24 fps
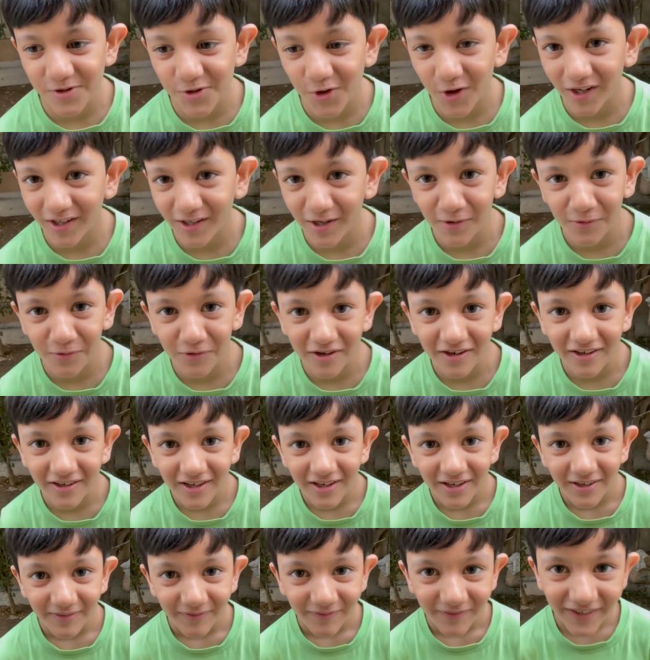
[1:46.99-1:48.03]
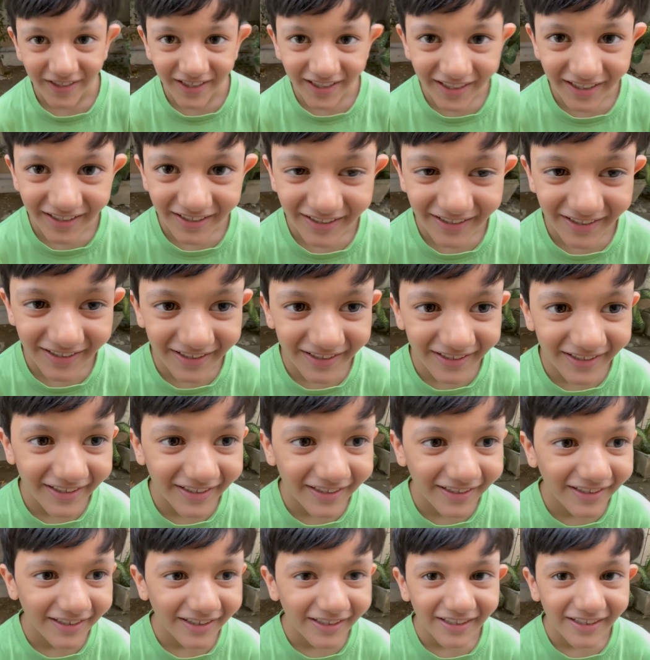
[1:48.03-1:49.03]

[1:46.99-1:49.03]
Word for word: ज्वाइन करूँगा अब तो मैंने छोड़ दी